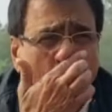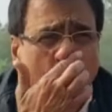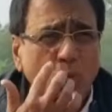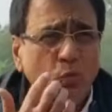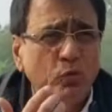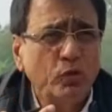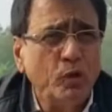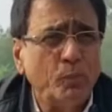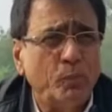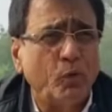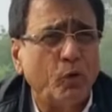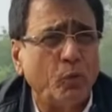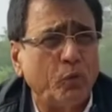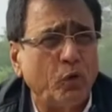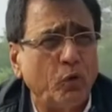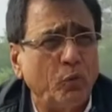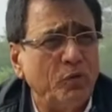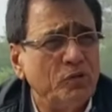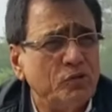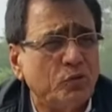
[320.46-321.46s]
उनकी
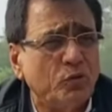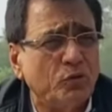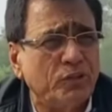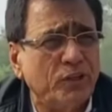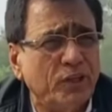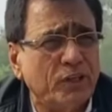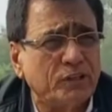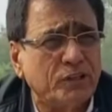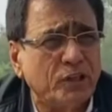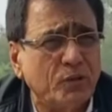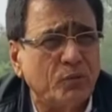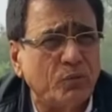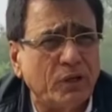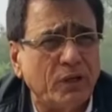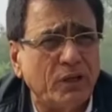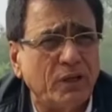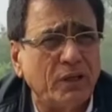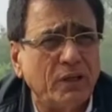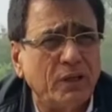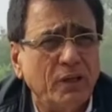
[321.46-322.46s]
परफॉर्मेंस को देखते हुए
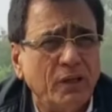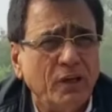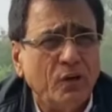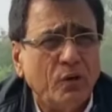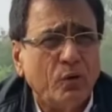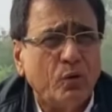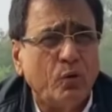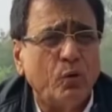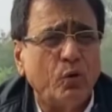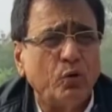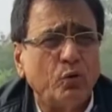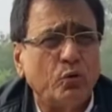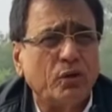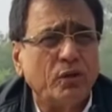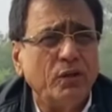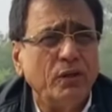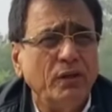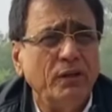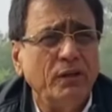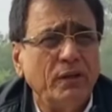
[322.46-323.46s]

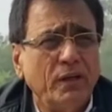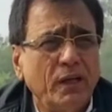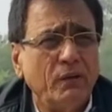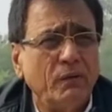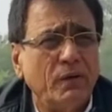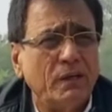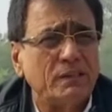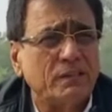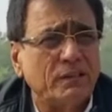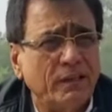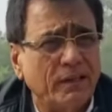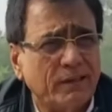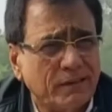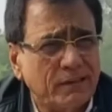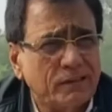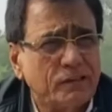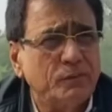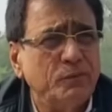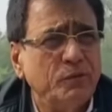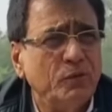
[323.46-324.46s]
हॉकी इंडिया के वहाँ
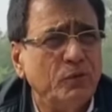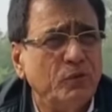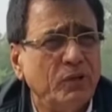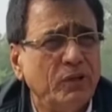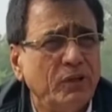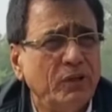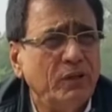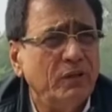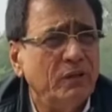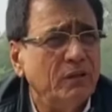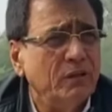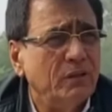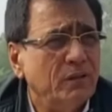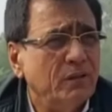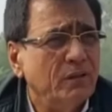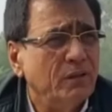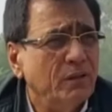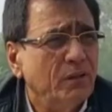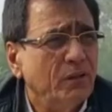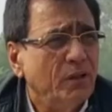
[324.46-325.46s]
सेलेक्टर्स भी होंगे
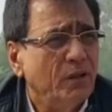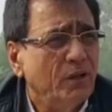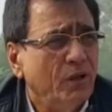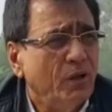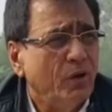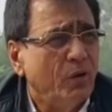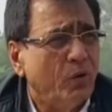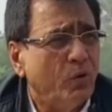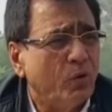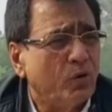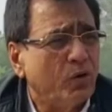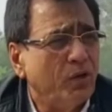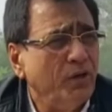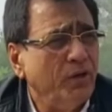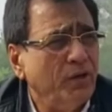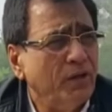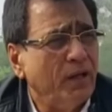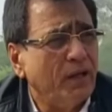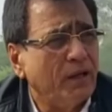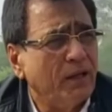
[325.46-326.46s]
हॉकी
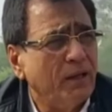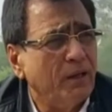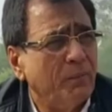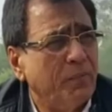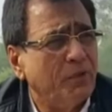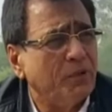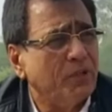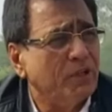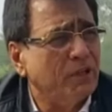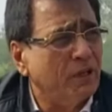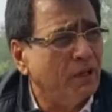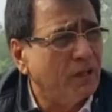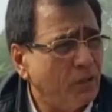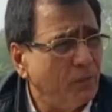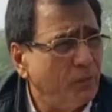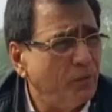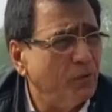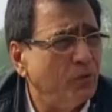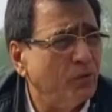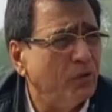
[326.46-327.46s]
इंडिया के पदिकारी
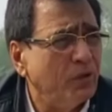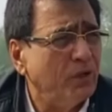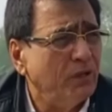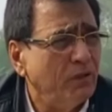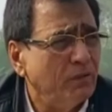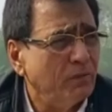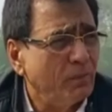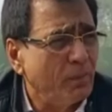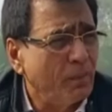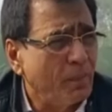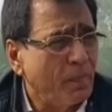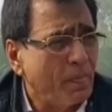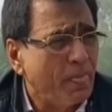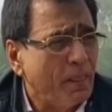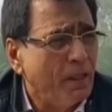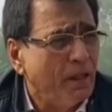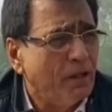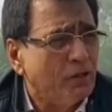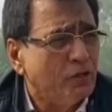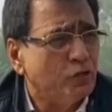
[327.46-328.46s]
भी होंगे
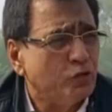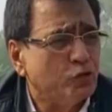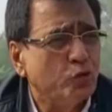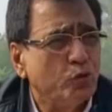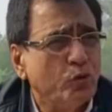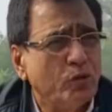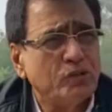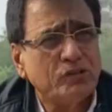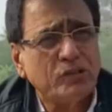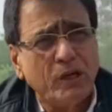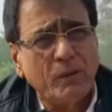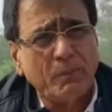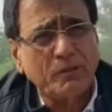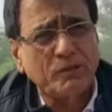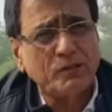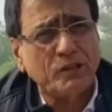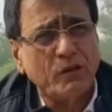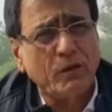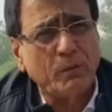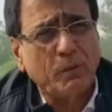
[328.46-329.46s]
जो अच्छा
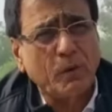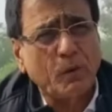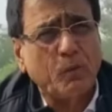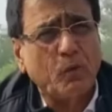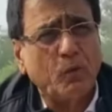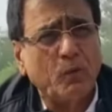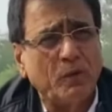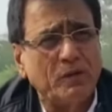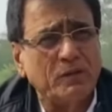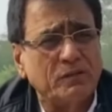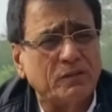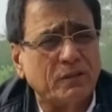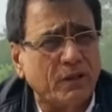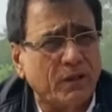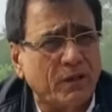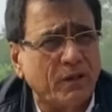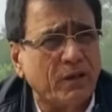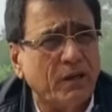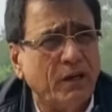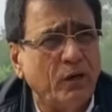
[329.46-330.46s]
बच्चा वहाँ परफॉर्मेंस
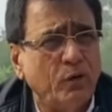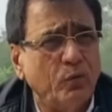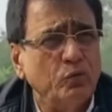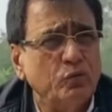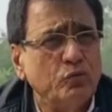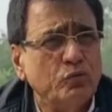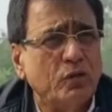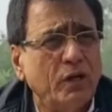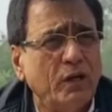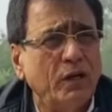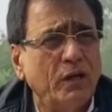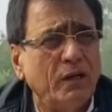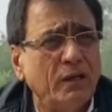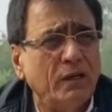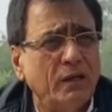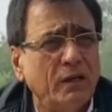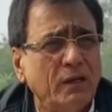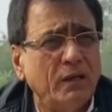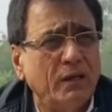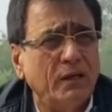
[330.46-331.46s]
करेगा उसका
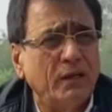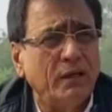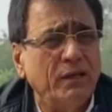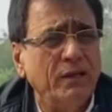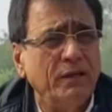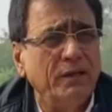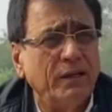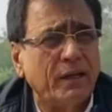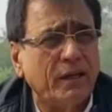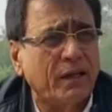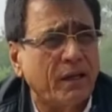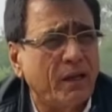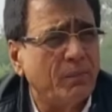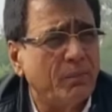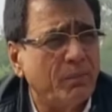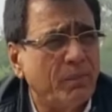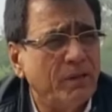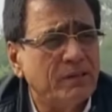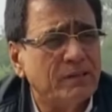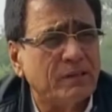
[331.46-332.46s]
इंडिया कैम्प
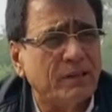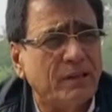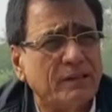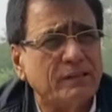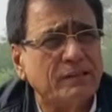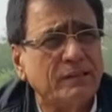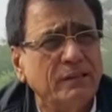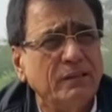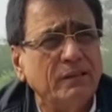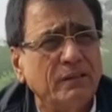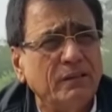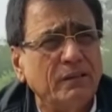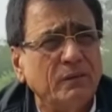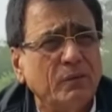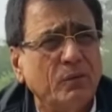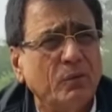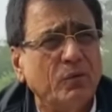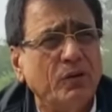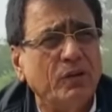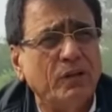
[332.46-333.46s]
में सिलेक्शन
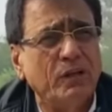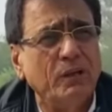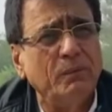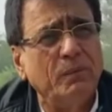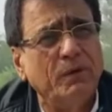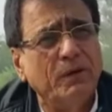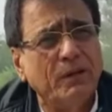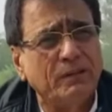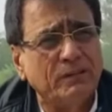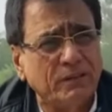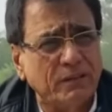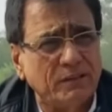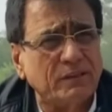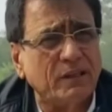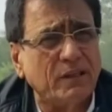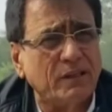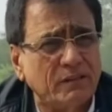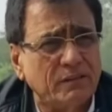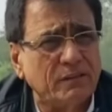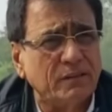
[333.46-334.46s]
होने के बड़े अच्छे
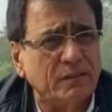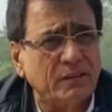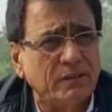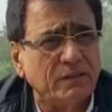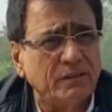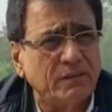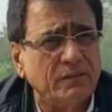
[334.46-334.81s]
चांस हैं